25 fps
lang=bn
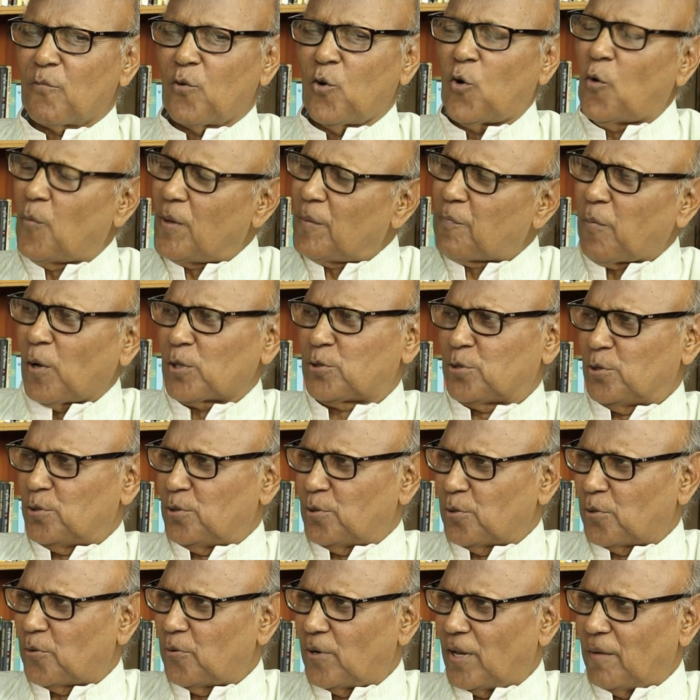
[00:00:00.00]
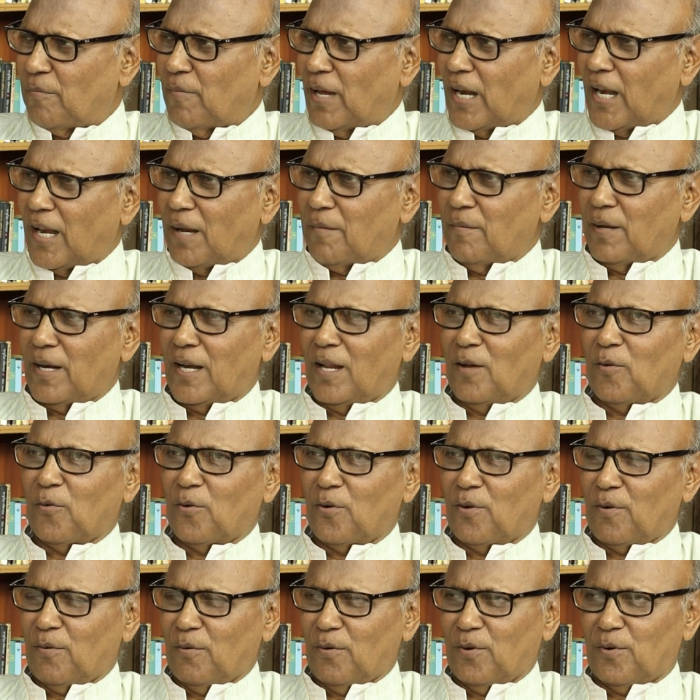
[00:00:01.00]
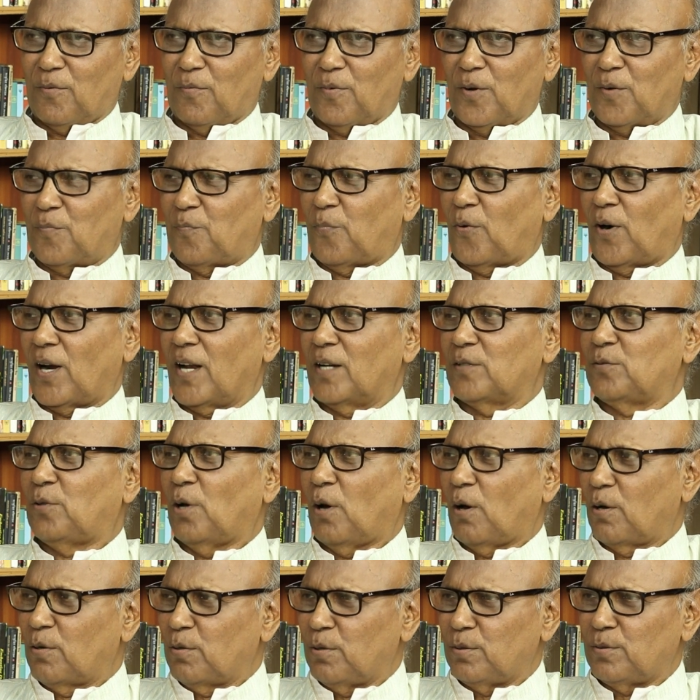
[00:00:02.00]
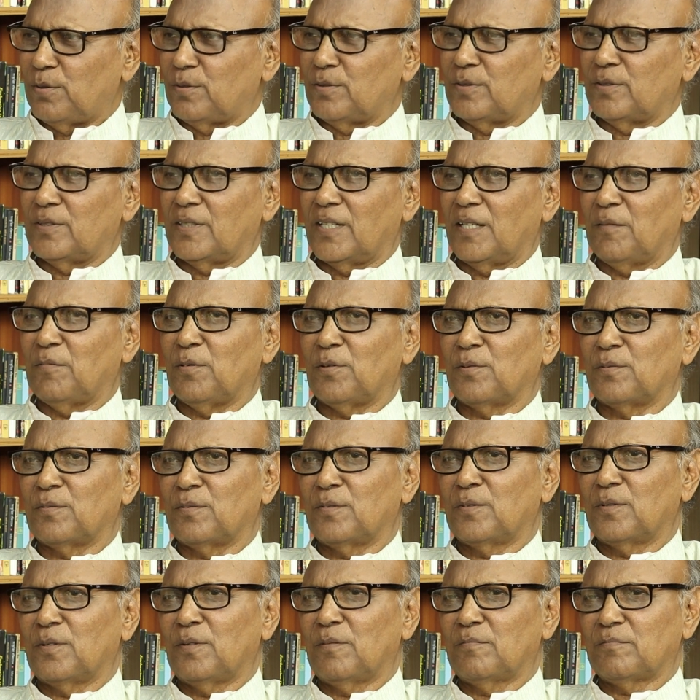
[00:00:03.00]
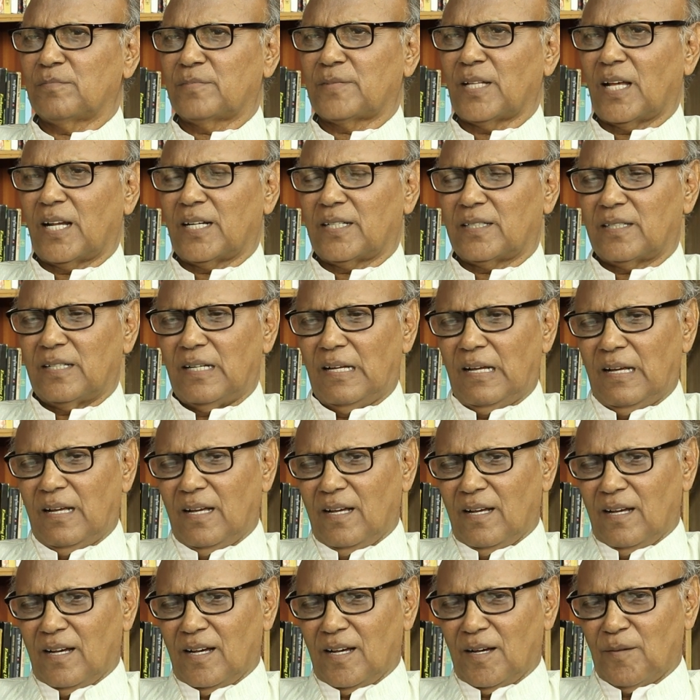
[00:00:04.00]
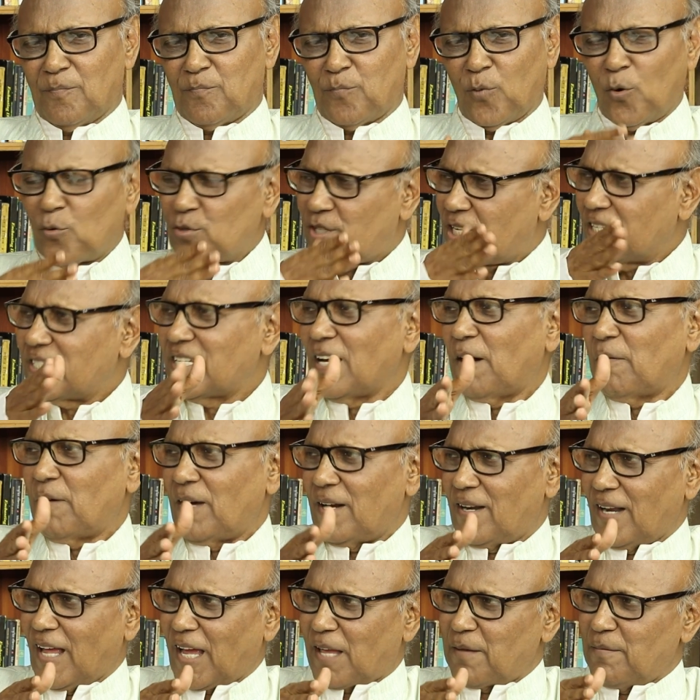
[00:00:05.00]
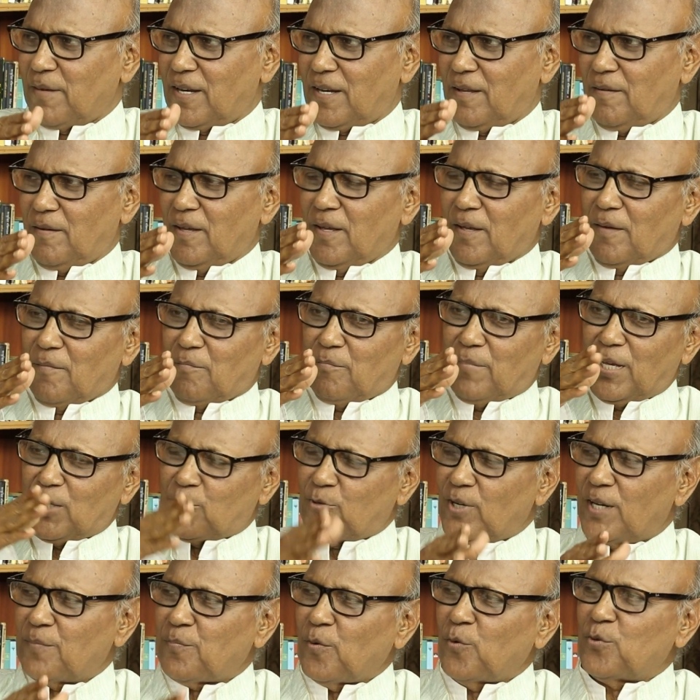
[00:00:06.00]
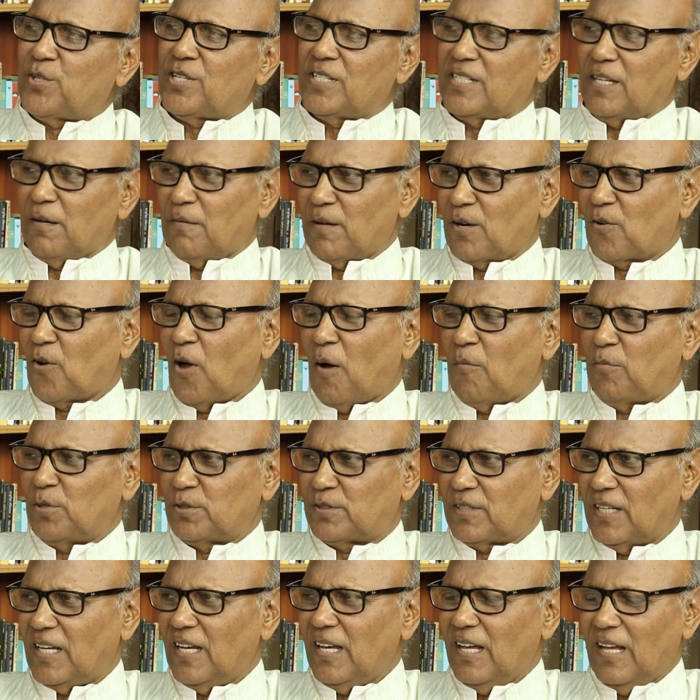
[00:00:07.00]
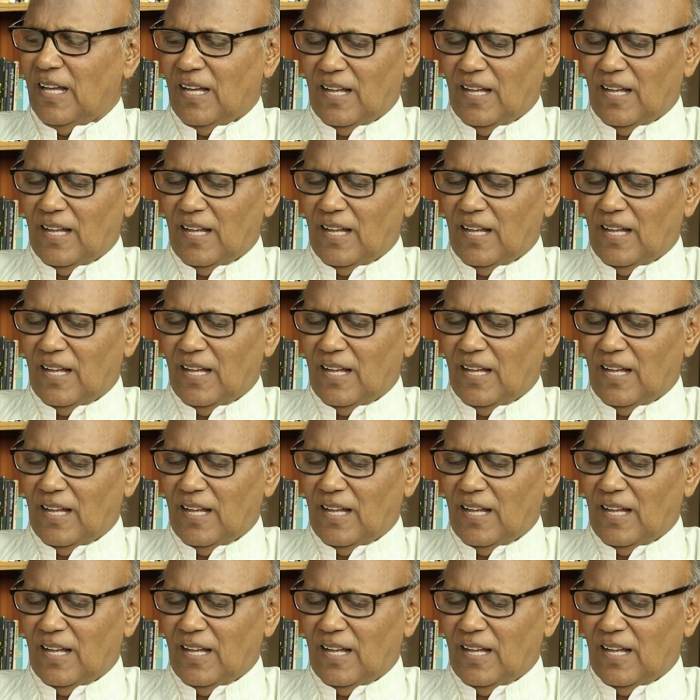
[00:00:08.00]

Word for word: খুবই পছন্দ করি মানে মানে ওর ওর পড়ার ধরন এবং তার পৌঁছে যাওয়ার একেবারে ভেতরে পৌঁছে যাওয়ার ক্ষমতা